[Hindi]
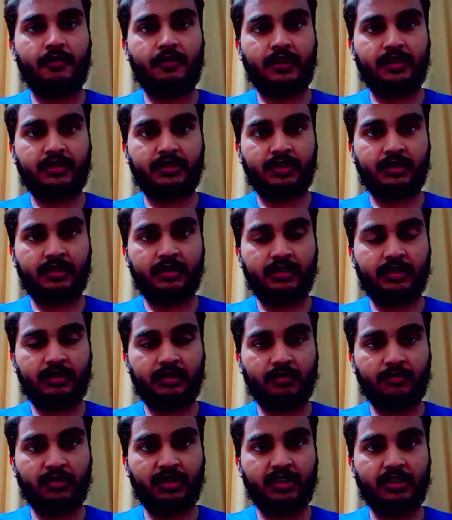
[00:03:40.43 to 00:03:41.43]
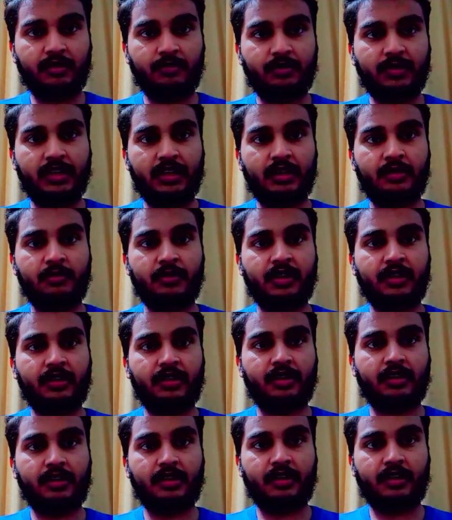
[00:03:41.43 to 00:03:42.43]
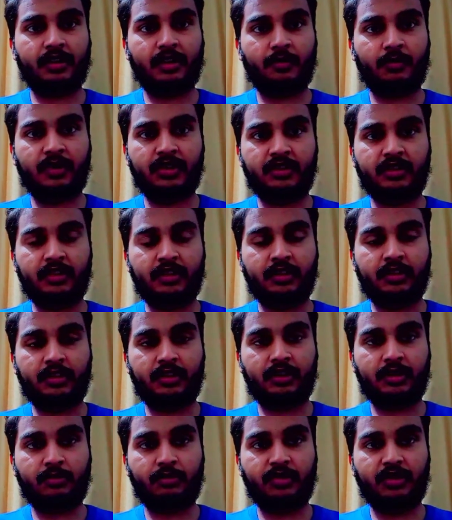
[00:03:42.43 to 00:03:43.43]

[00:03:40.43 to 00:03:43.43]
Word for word: वेस्ट इंडीज़ ने भी ये पहली बार ये कारनामा सर अंजाम